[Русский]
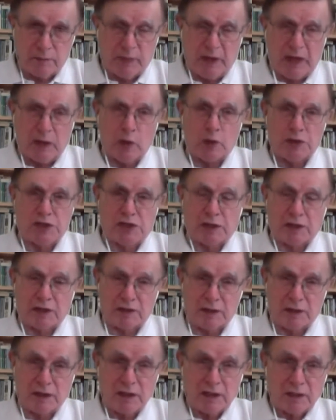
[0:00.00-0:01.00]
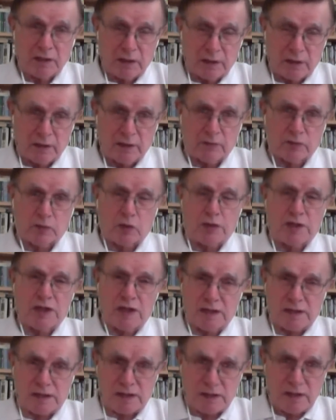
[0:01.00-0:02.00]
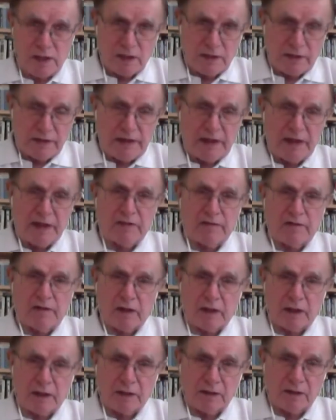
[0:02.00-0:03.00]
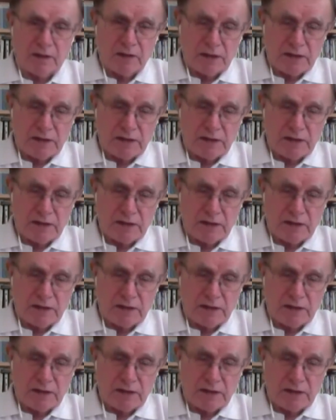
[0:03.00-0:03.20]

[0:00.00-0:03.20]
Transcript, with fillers: по очереди э, Тунис, Ливия,